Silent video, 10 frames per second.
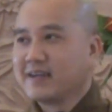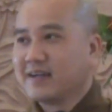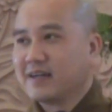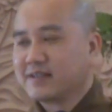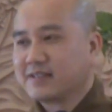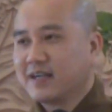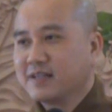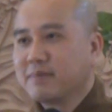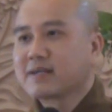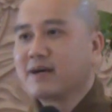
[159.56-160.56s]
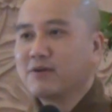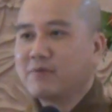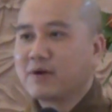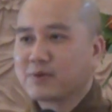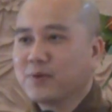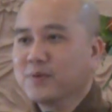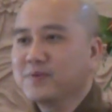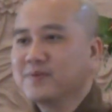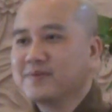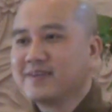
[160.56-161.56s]
À, trời bắt đầu vào
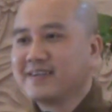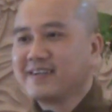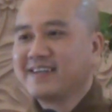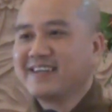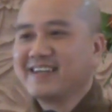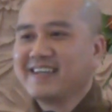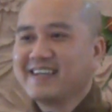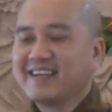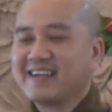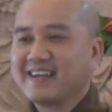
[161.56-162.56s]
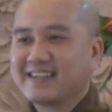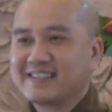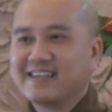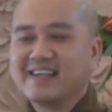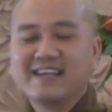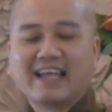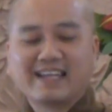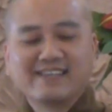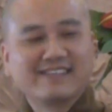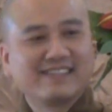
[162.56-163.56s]
thu, à, trời hơi
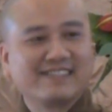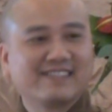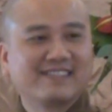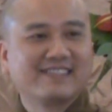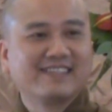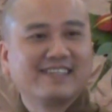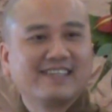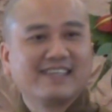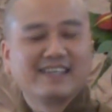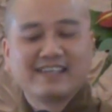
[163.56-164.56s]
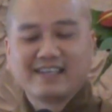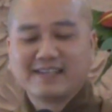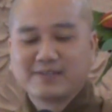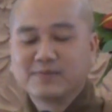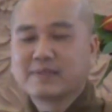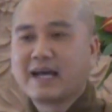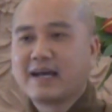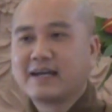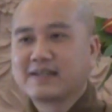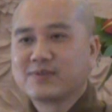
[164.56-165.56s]
lạnh rồi. À, chúng
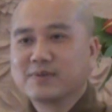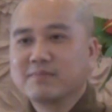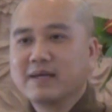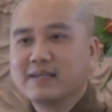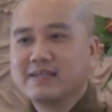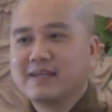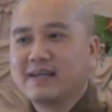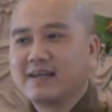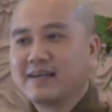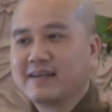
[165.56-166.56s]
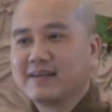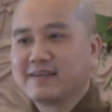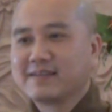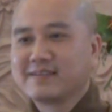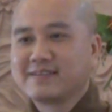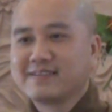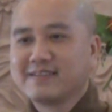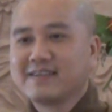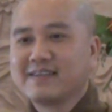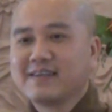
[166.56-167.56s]
ta chuẩn bị à,
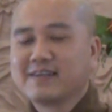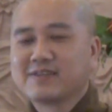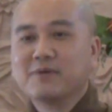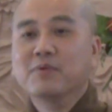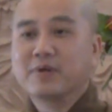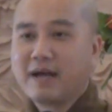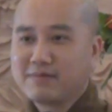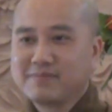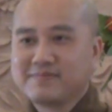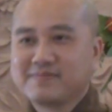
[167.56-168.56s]
cho mùa đông